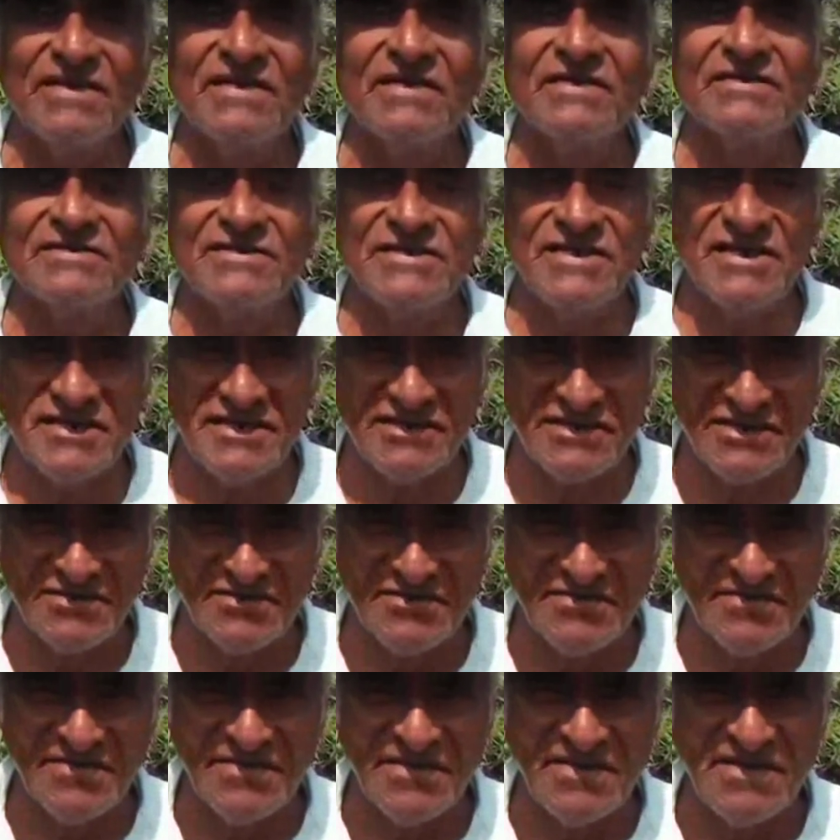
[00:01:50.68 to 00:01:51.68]
Y es
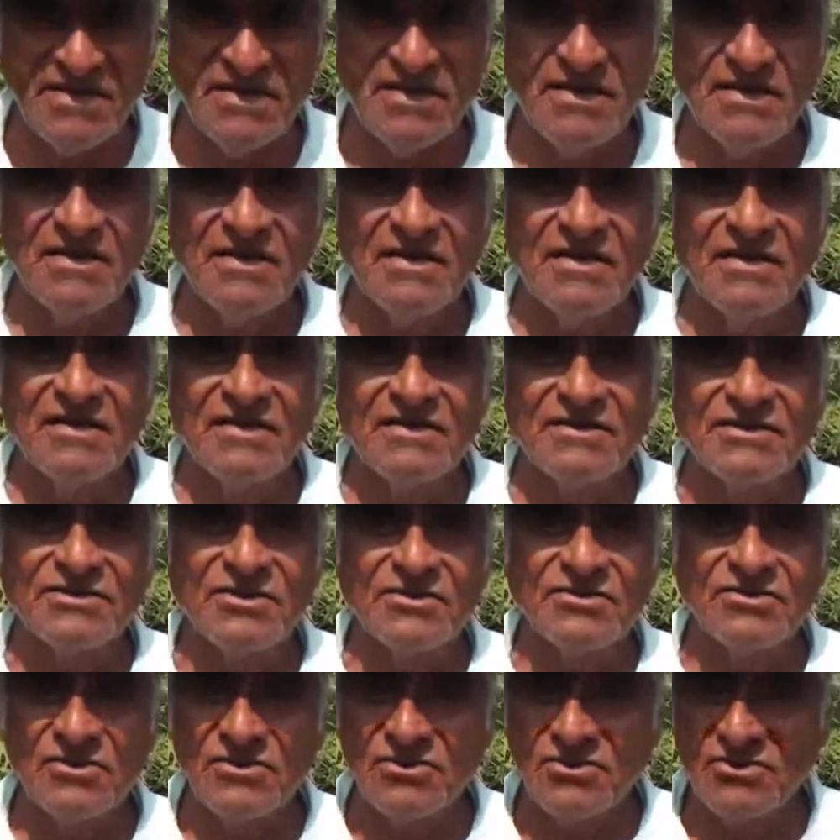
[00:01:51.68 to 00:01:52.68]
cierto
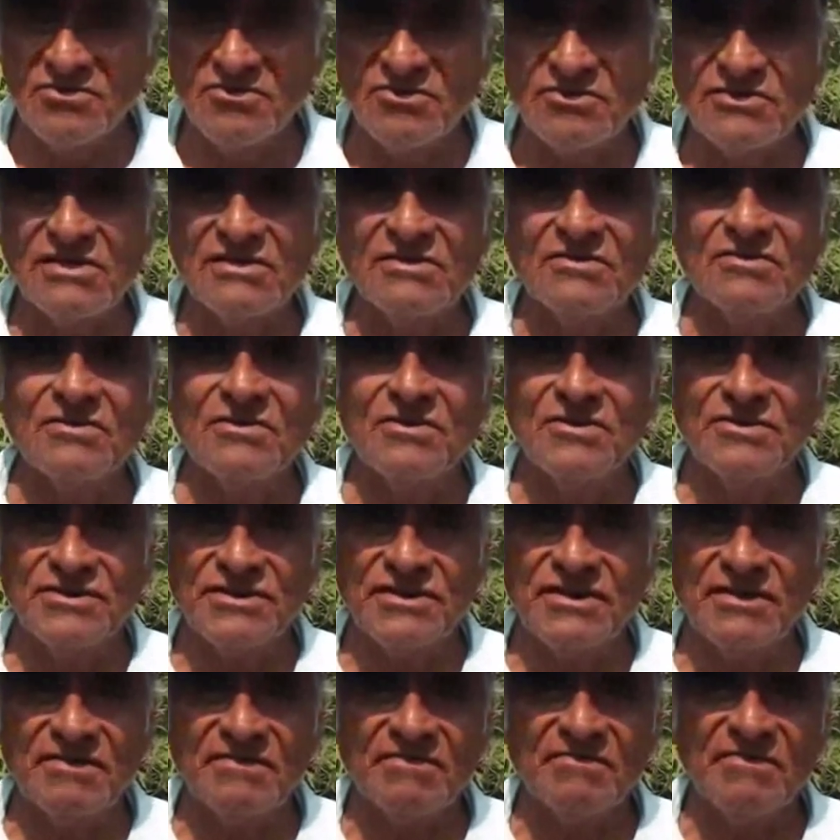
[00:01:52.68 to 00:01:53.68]
todo el humo del
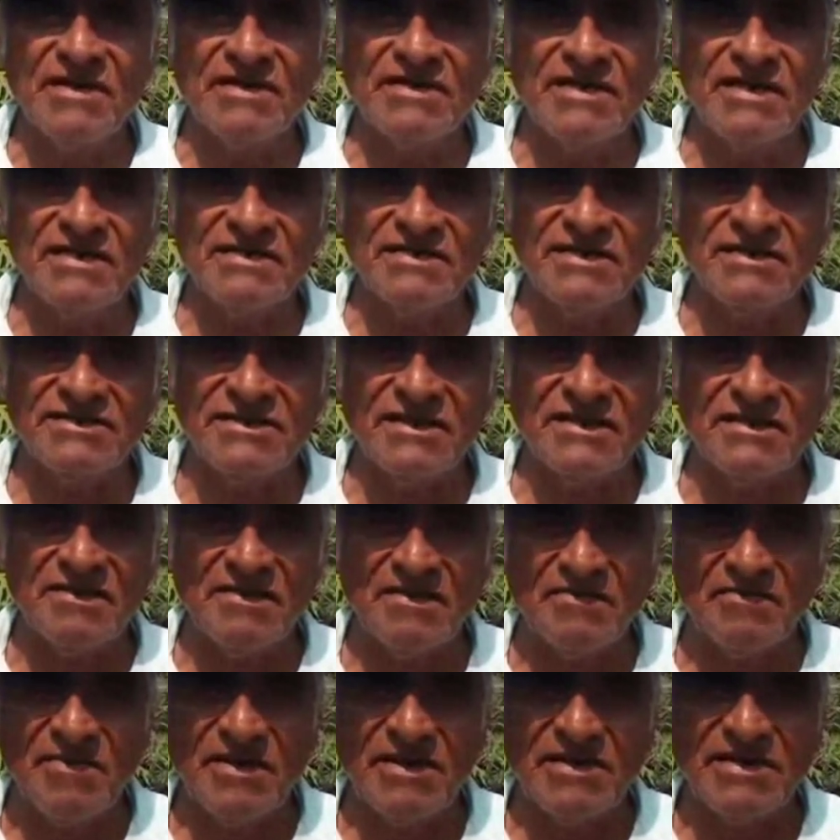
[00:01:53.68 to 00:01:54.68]
locote.
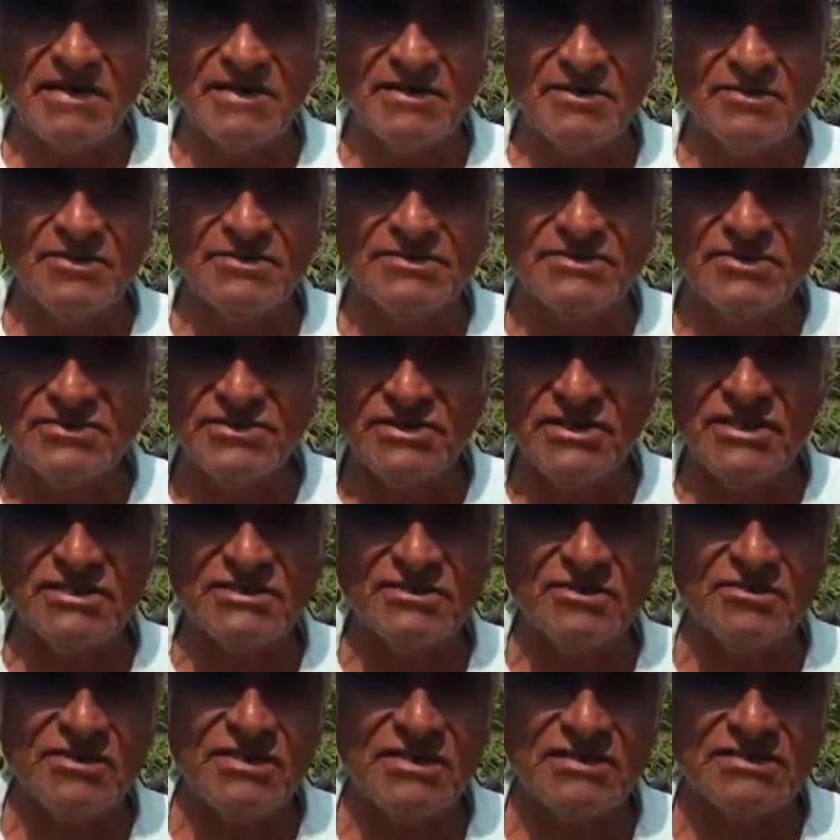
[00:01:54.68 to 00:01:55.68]
Imagínate, para dos o
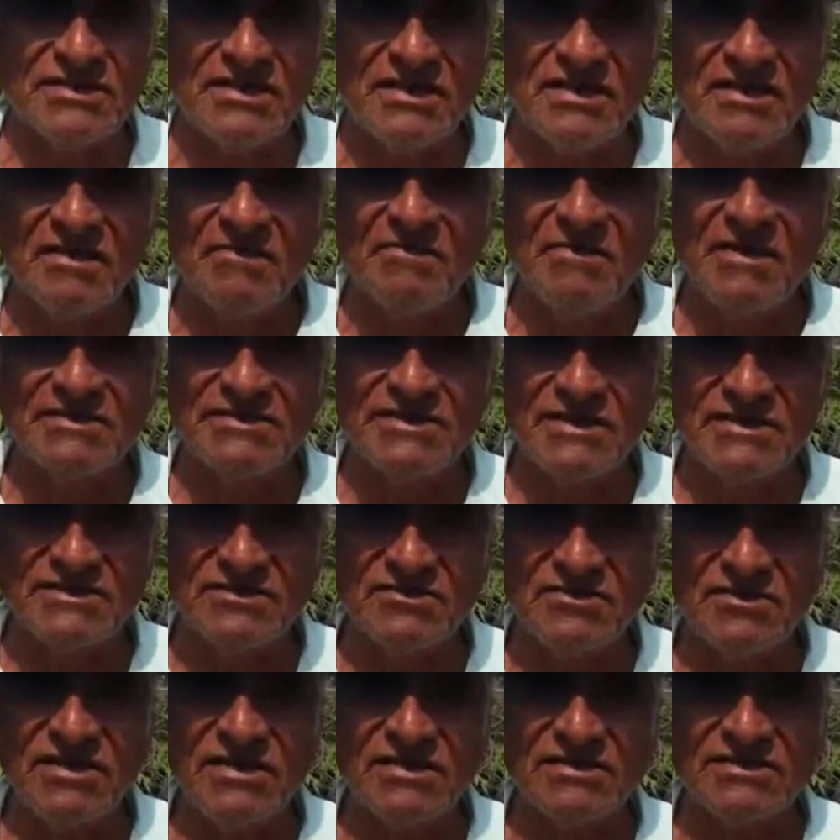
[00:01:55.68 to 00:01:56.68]
tres horas vas a
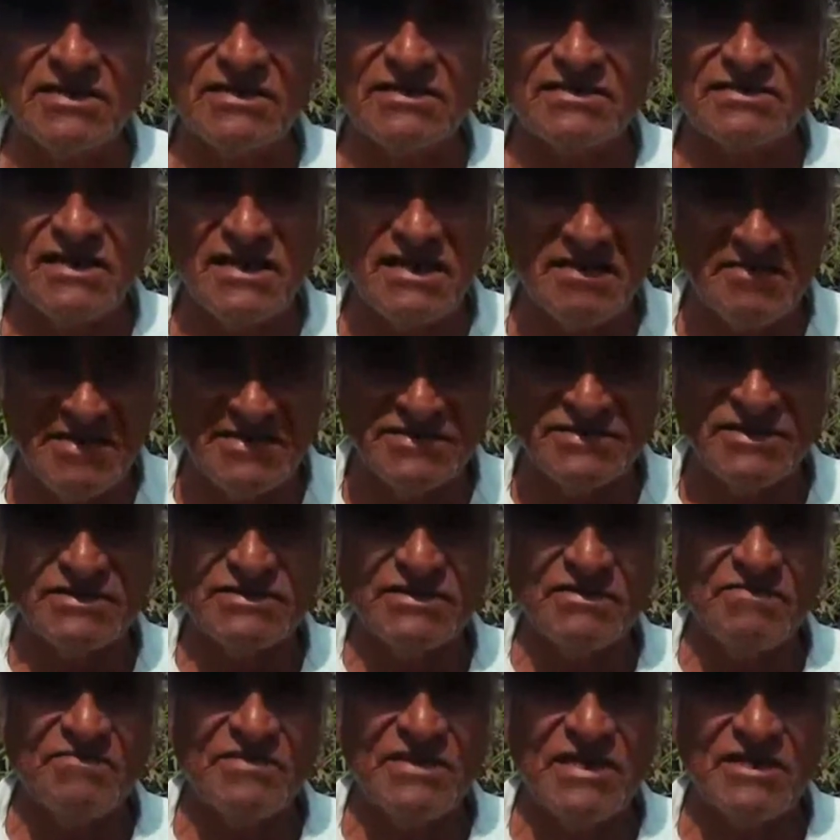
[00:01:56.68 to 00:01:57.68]
eso que hacer, se
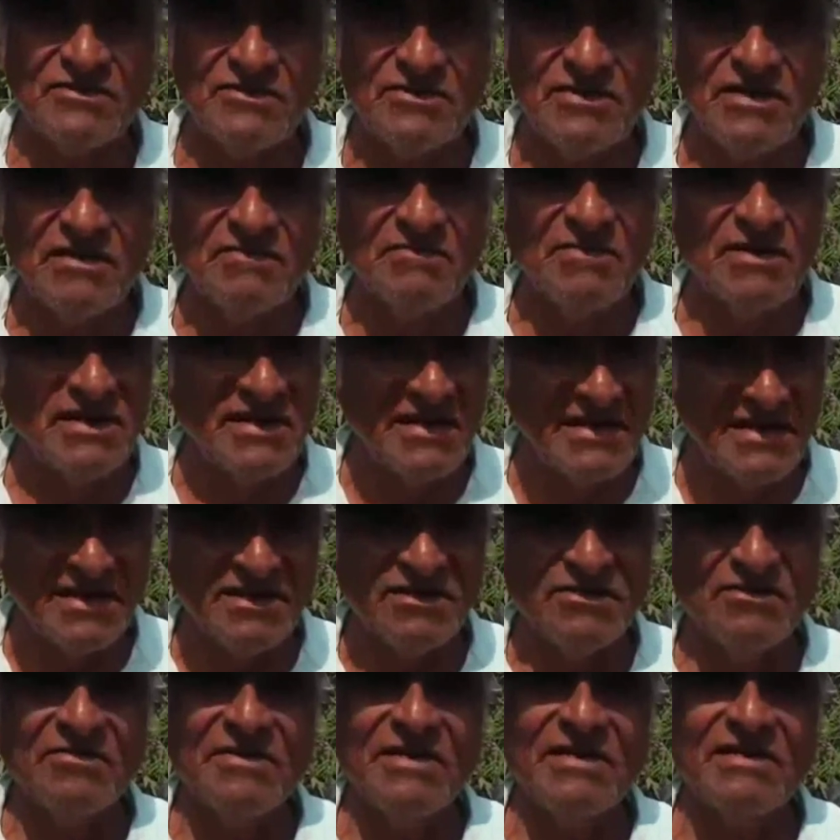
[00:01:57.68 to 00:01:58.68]
levanta temprano para
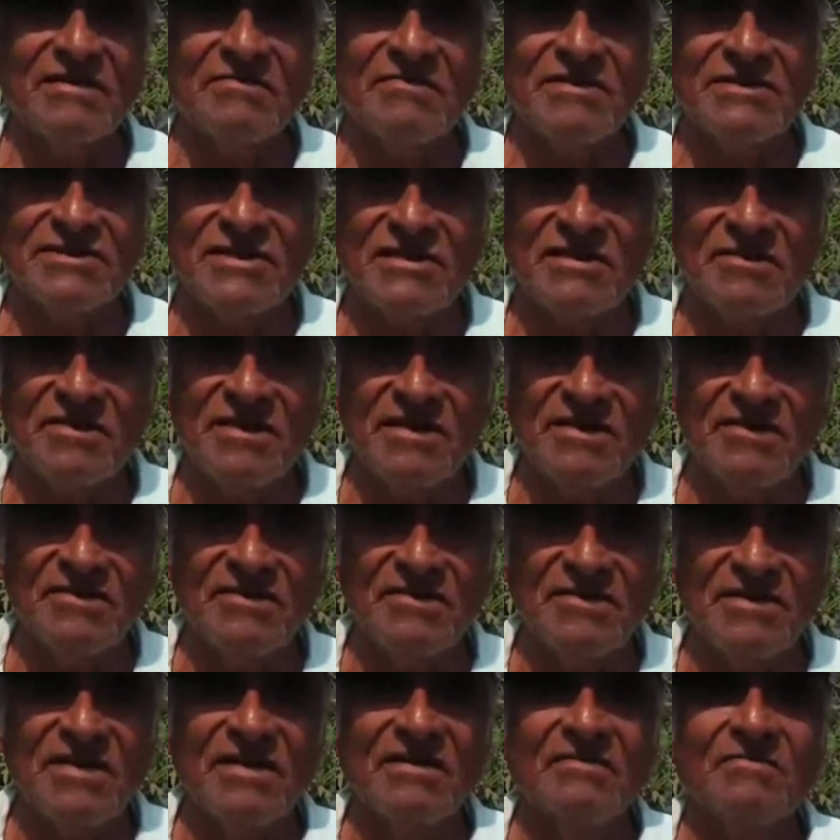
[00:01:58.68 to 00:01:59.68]
que yo vaya a mi trabajo.
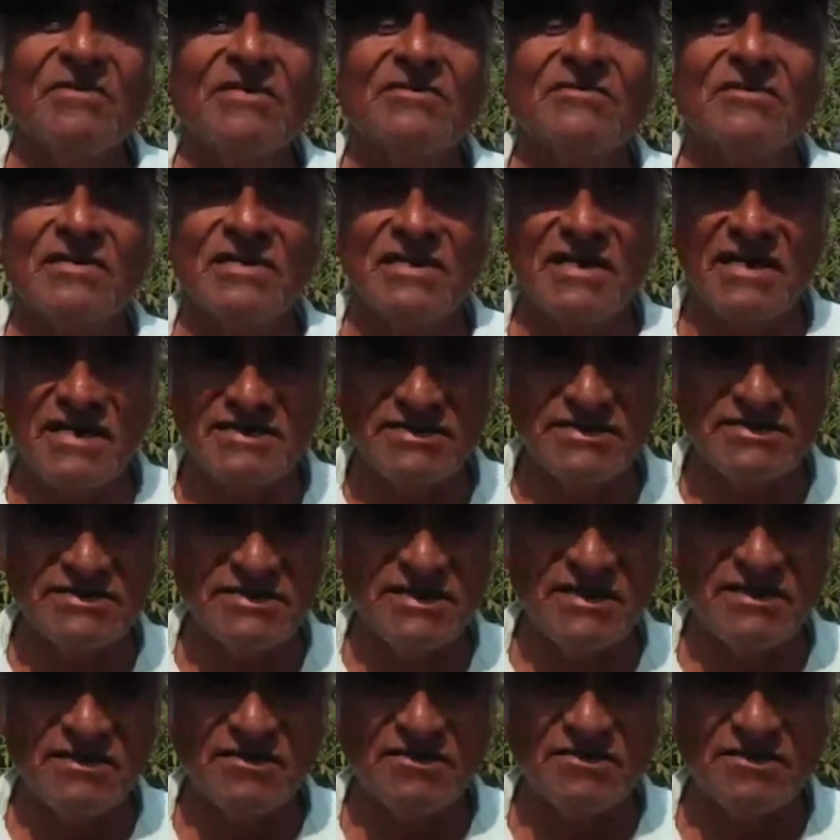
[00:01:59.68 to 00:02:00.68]
Pero
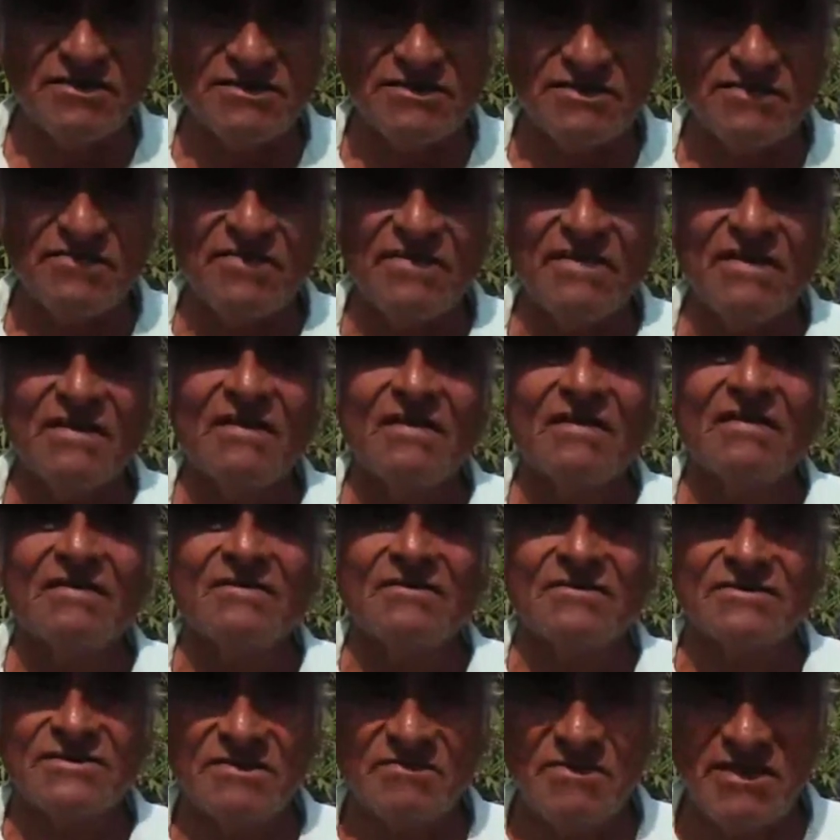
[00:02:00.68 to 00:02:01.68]
gracias a Dios
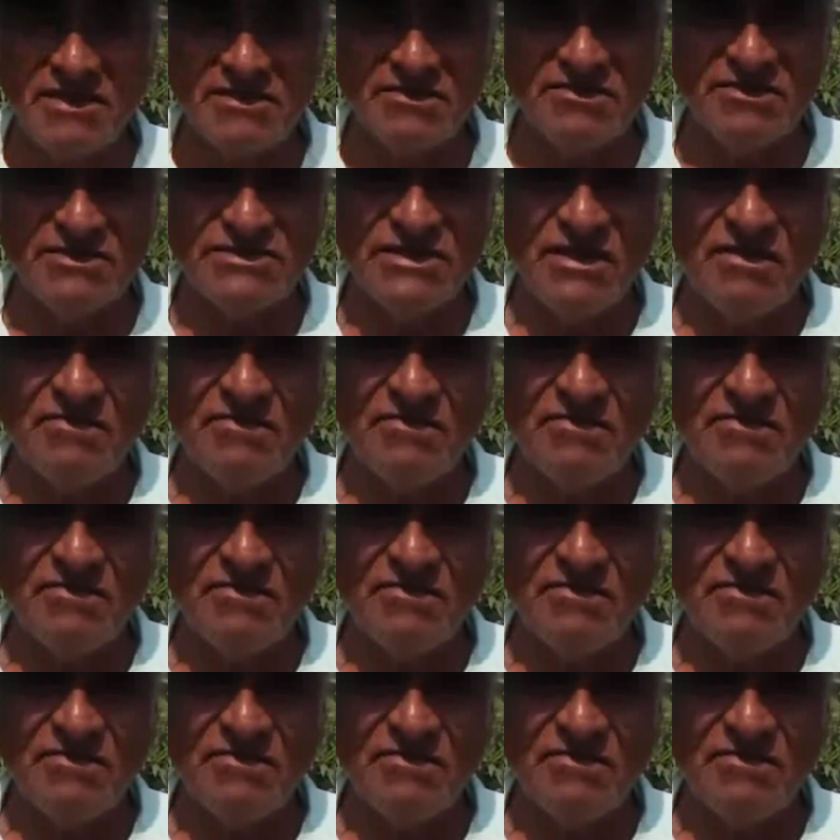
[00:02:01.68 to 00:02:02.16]
nos mandó